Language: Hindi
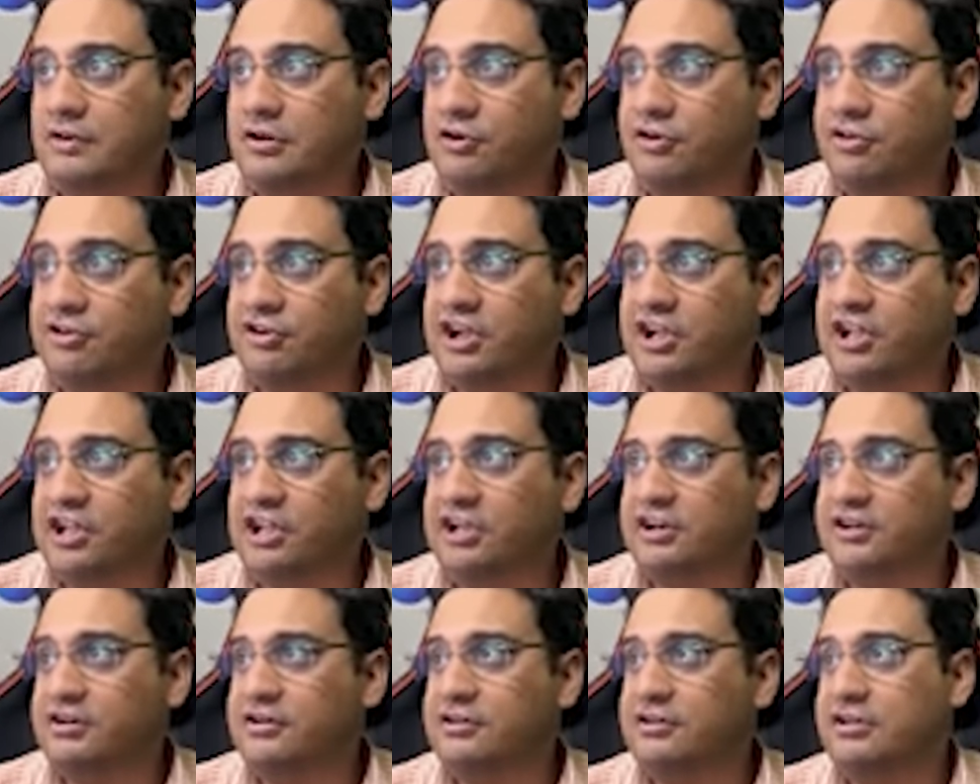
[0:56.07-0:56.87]

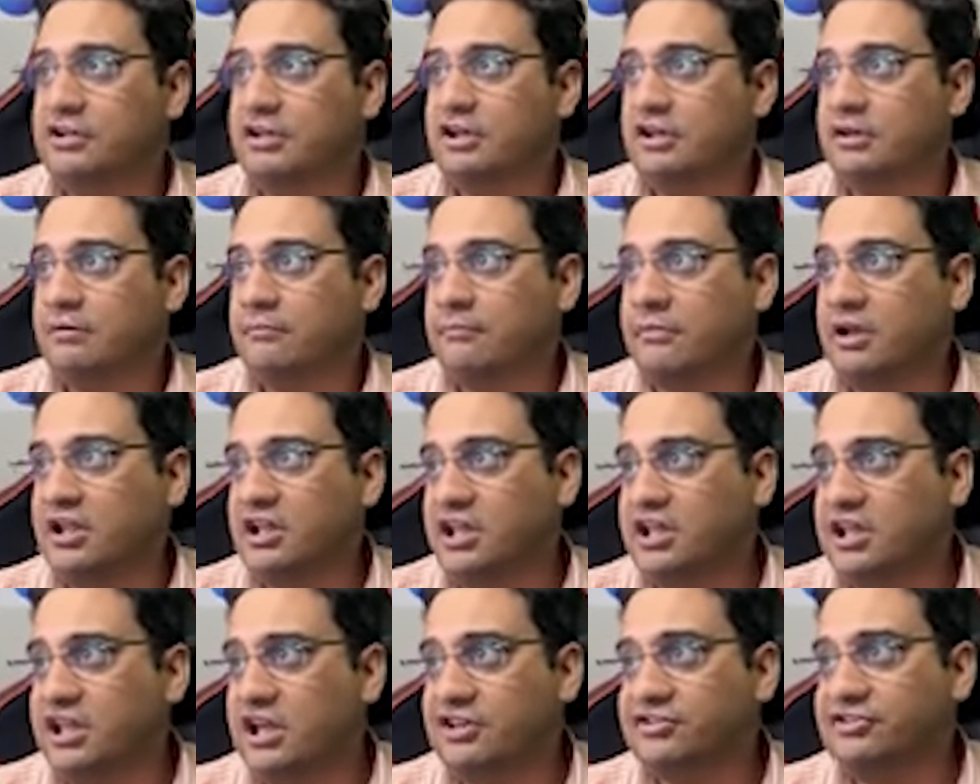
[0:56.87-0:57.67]
ट्रेनर मैंने
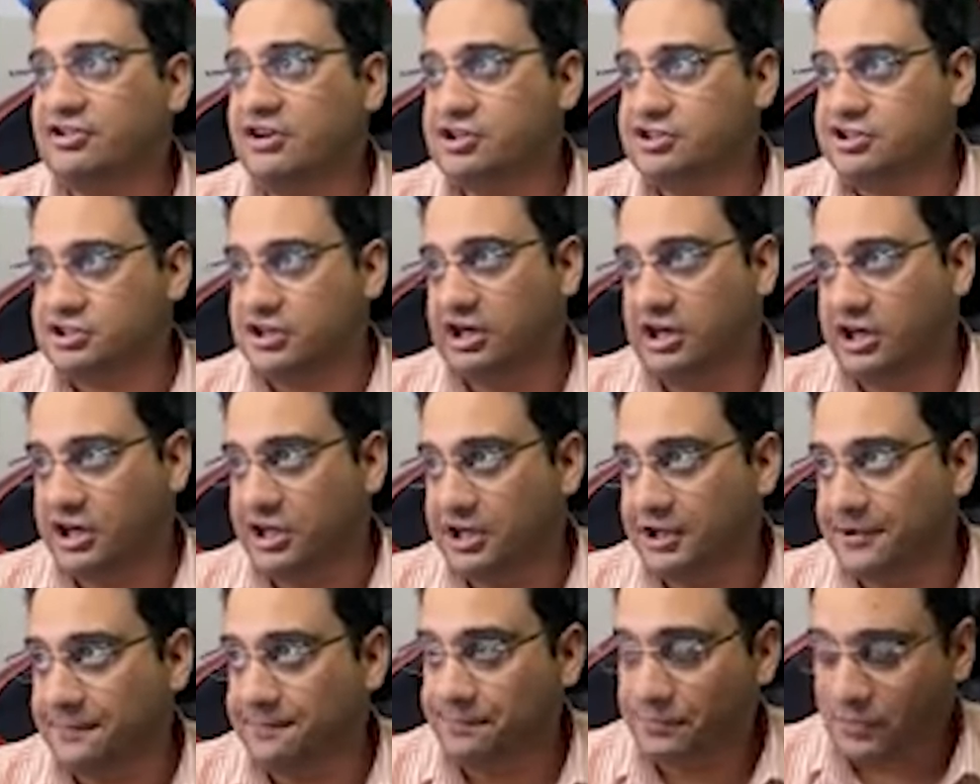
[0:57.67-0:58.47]
ये सर्च कर
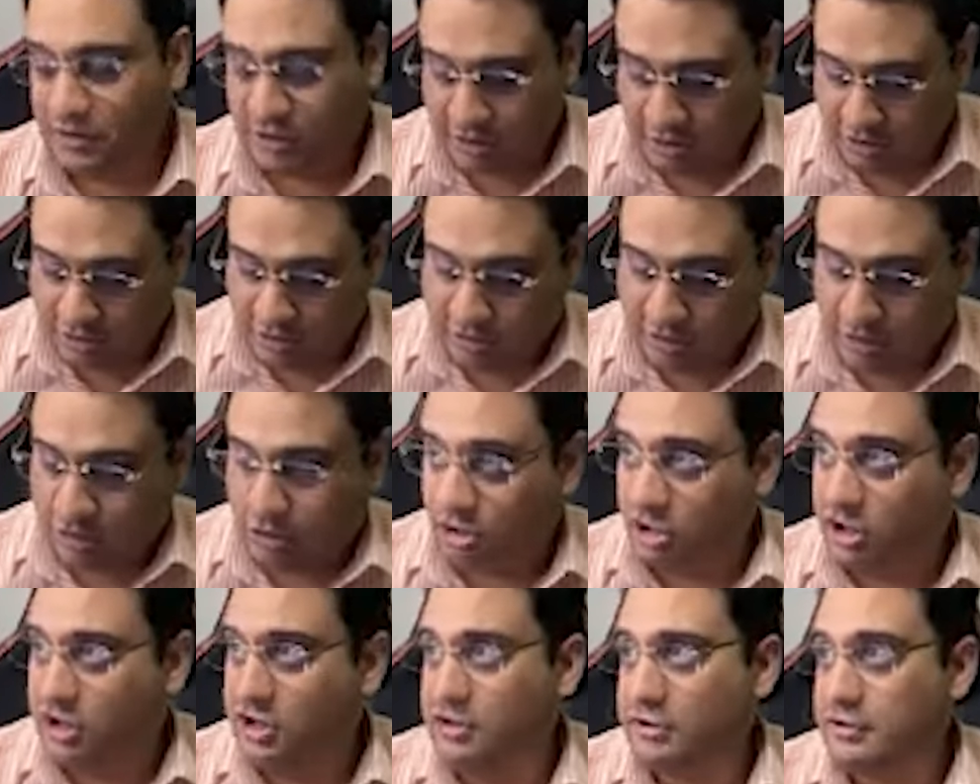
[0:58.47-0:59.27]
लिया
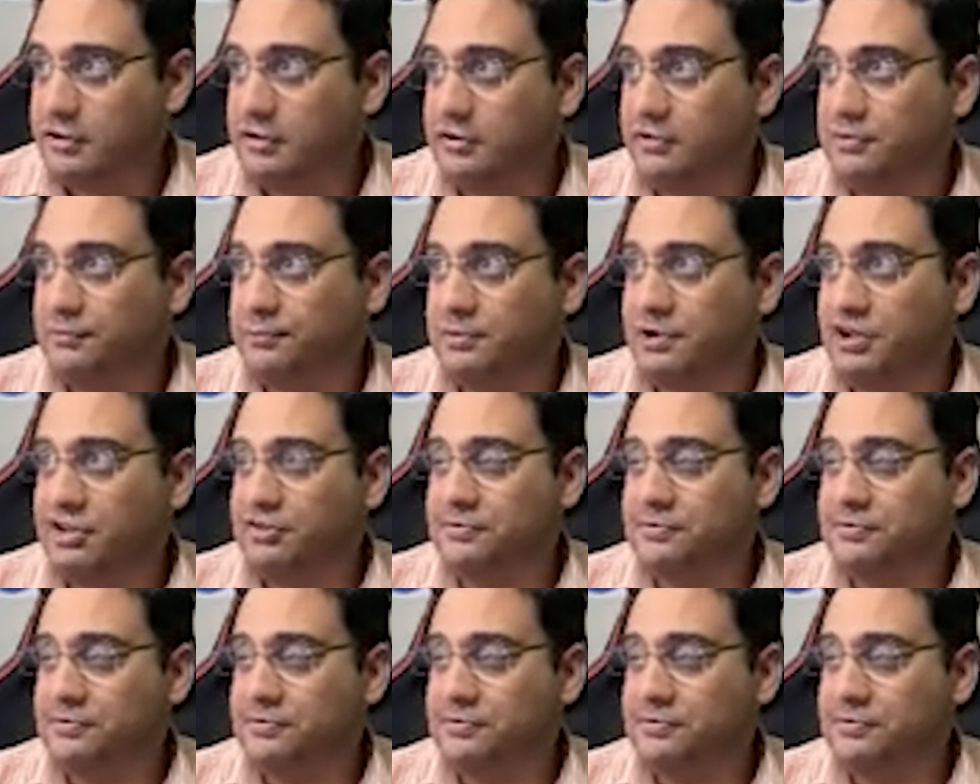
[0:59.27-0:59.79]
और प्लस